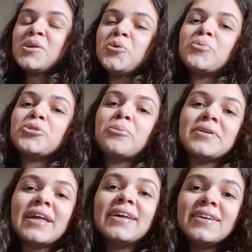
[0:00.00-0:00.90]
O meu nome é
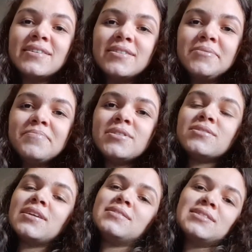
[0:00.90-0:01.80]
Tayane, eu
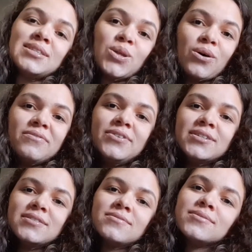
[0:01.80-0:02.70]
tenho 19
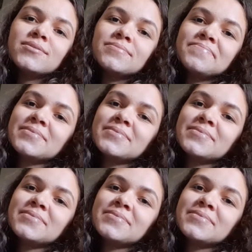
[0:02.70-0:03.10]
anos,